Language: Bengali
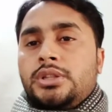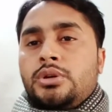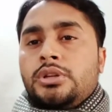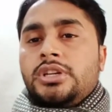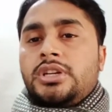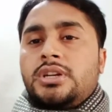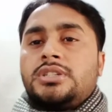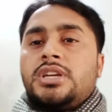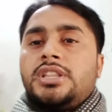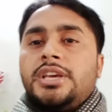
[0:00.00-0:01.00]
তোমাদের
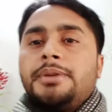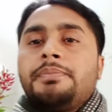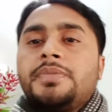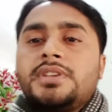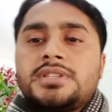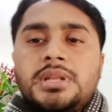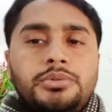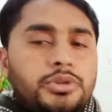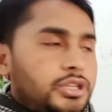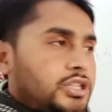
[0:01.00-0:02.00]
সাথে ইসলাম
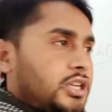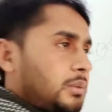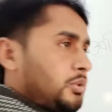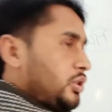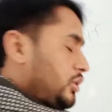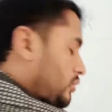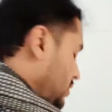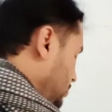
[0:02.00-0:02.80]
নৈতিক শিক্ষা বিষয়ে নিয়ে কথা